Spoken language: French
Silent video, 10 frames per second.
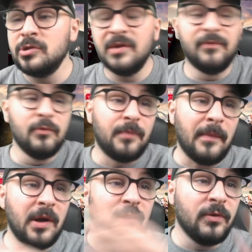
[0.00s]
j'ai vu pas
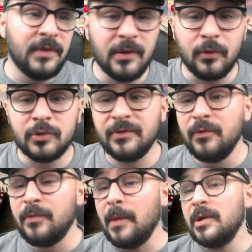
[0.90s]
mal de vidéos. J'ai
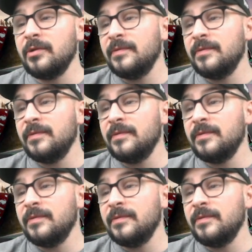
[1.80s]
vu pas mal de